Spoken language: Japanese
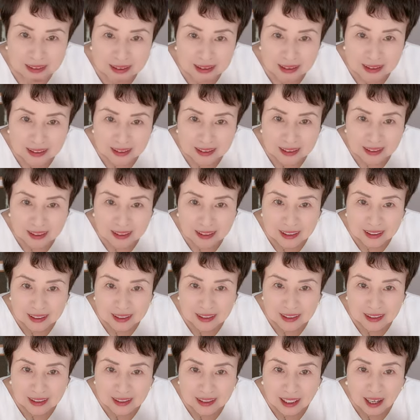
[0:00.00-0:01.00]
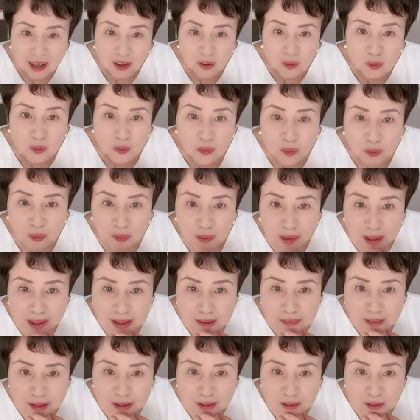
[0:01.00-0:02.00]
そしたらねあ
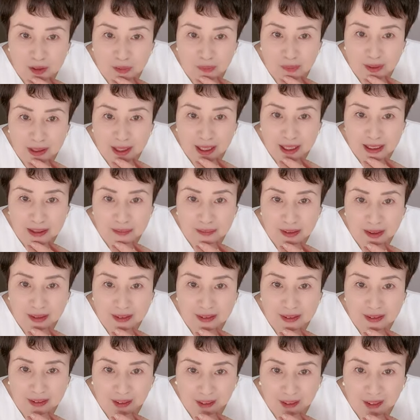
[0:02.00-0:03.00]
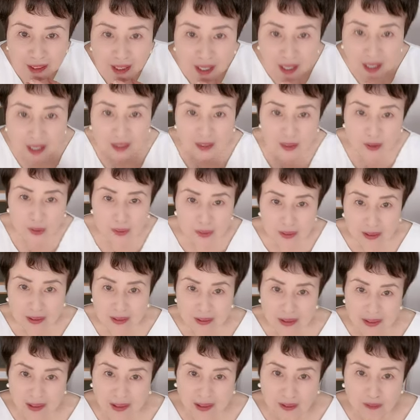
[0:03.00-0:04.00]
心の始まった時も買い占めあったあ
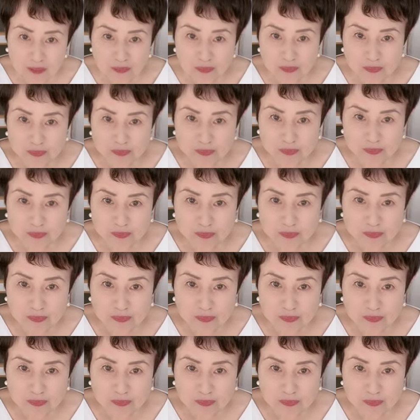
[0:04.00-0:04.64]
そうなんだ